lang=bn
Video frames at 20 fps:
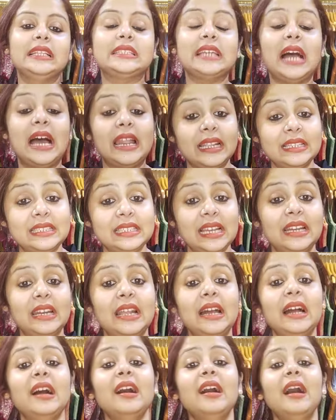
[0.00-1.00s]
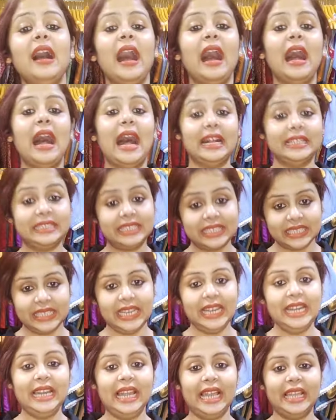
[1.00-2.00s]
যারা যারা
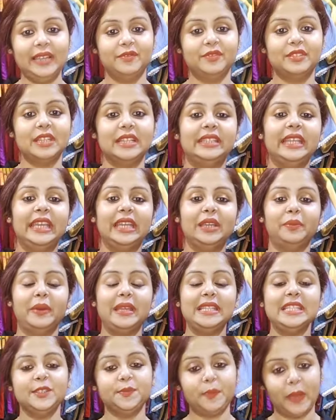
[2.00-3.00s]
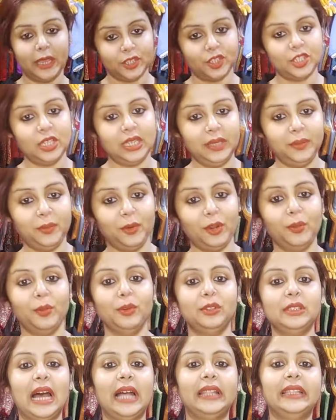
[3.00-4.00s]
আজকের লাইফটা দেখবেন স্পেশালি বলবো
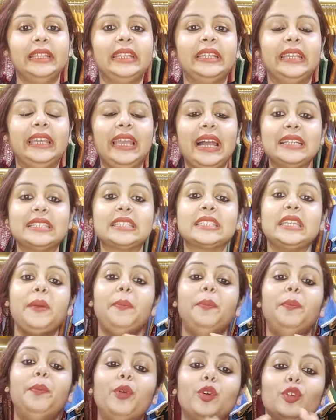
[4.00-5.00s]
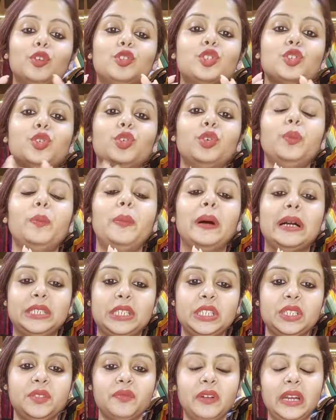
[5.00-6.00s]
তাদেরকে আজকে প্রচুর
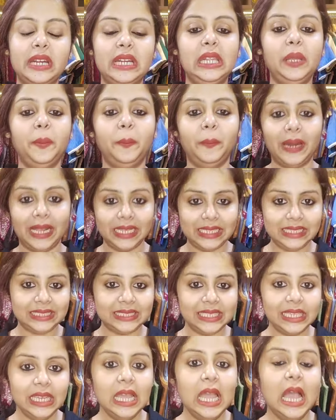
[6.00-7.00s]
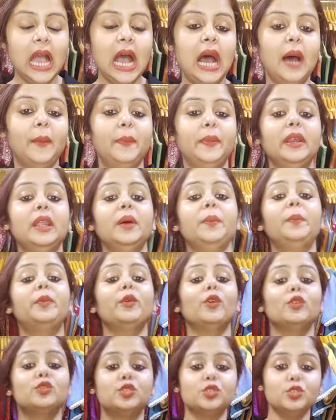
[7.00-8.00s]
বাজেট ফ্রেন্ডলি প্রাইসে আপনারা
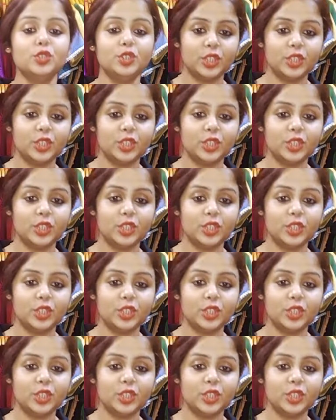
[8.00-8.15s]
প্রচুর